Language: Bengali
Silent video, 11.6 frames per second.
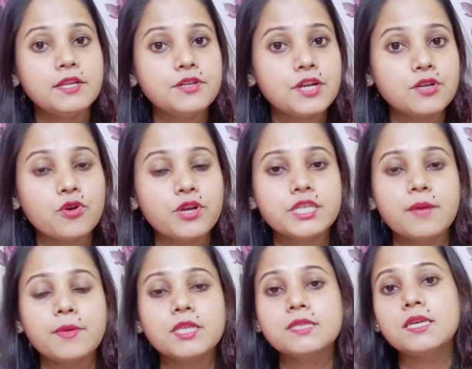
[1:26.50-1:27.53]
পেনিট্রেট
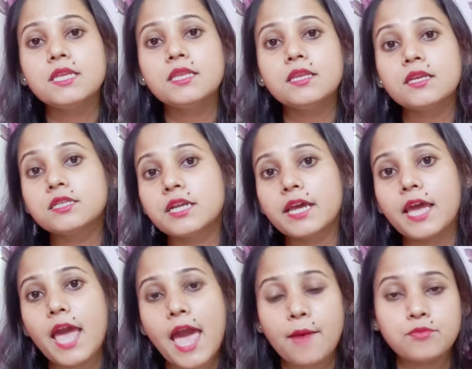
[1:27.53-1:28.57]
হয়ে যায় মানে স্কিন
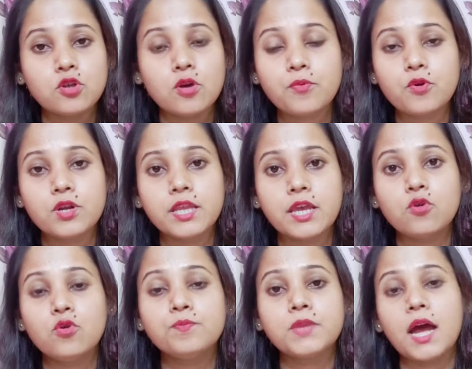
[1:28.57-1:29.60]
সেটাকে অ্যাবজর্ব করে
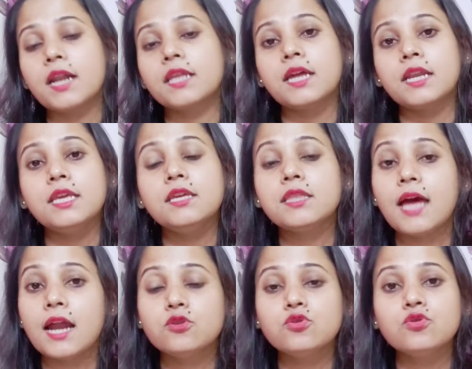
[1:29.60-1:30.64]
নেয় খুব তাড়াতাড়ি
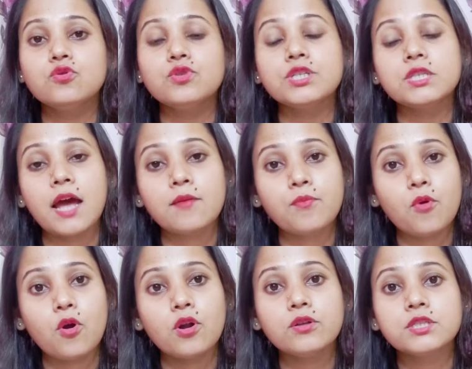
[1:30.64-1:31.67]
কি তার জন্য
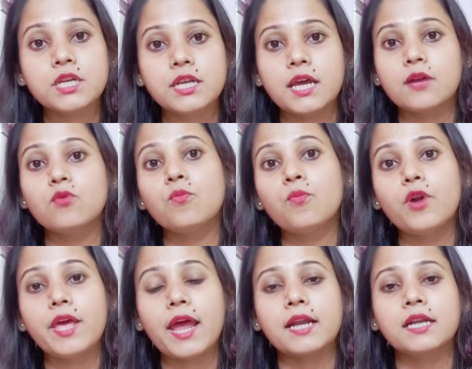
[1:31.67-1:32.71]
তারপর সেটার
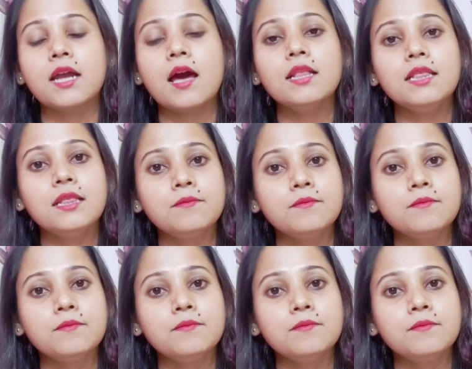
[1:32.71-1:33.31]
উপরে একটা